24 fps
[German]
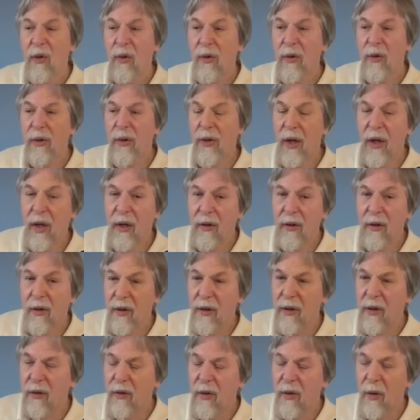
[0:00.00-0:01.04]
Und da
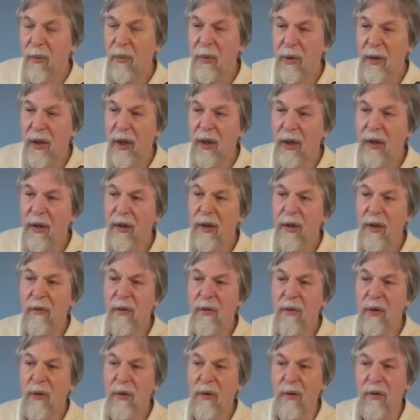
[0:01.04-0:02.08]
die Komponenten, die
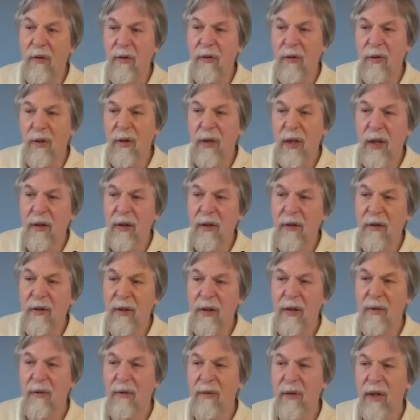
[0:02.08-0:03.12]
wir uns dort
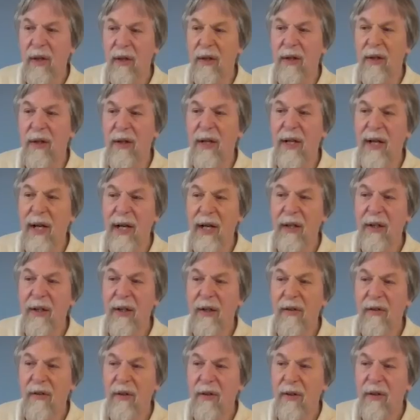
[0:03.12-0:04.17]
ansehen werden,
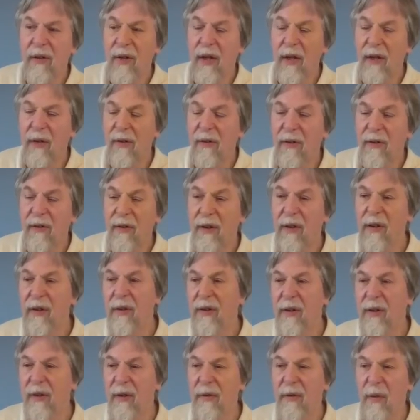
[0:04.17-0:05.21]
kleiner sind als
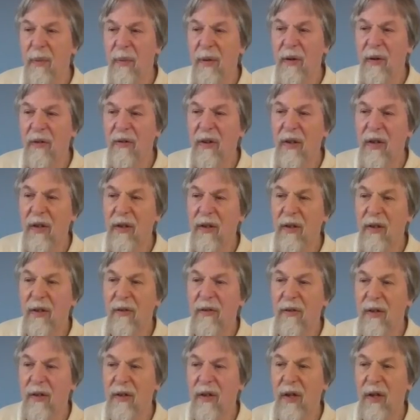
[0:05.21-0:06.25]
die, die wir bisher
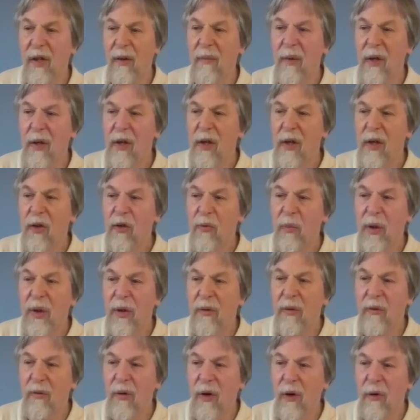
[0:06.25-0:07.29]
angesehen haben,
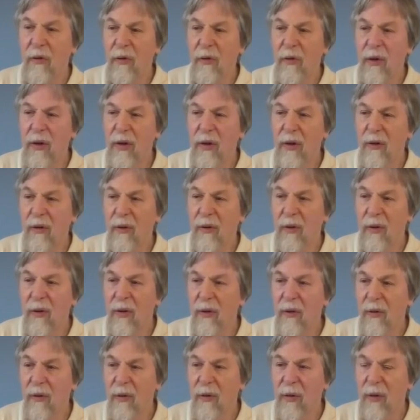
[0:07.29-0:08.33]
sprechen wir auch von der
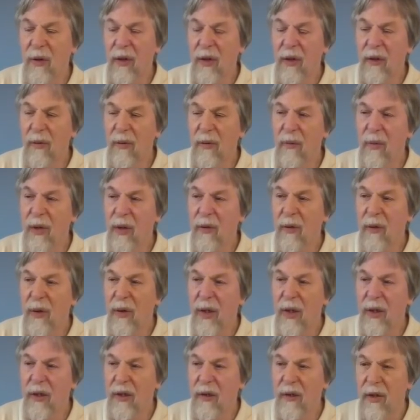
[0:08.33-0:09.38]
sogenannten
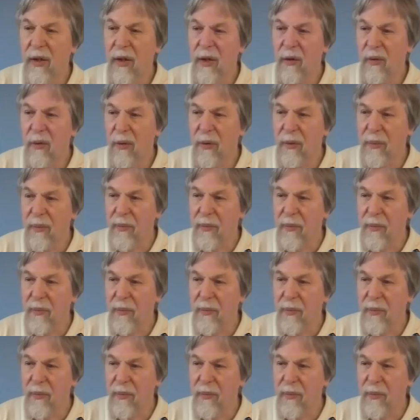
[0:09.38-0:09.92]
Mikroarchitektur.